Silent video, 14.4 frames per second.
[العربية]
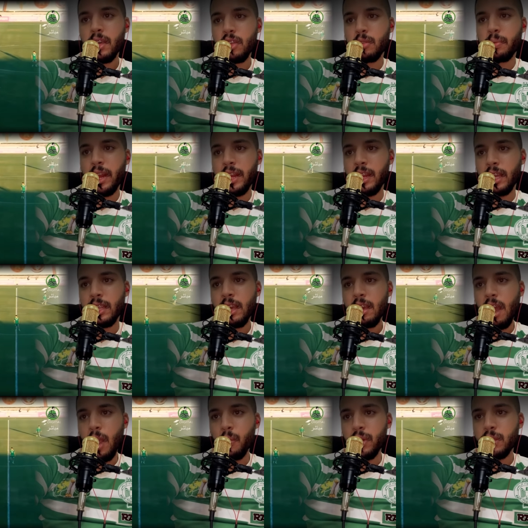جبران ناض
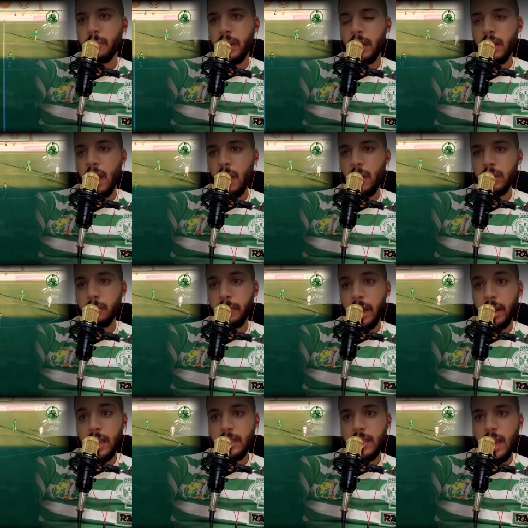ايوا جبران ايوا
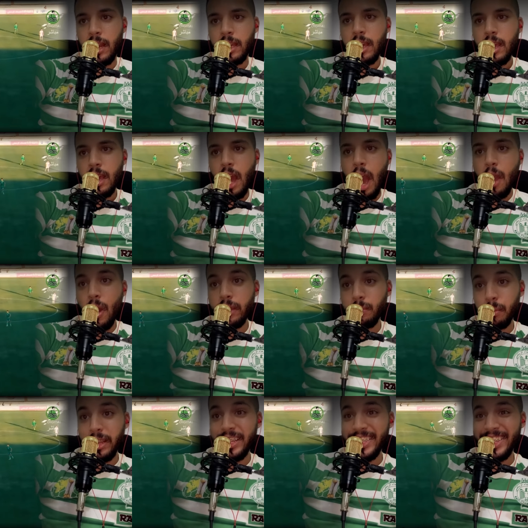جبران غيدير لك ايوا جبران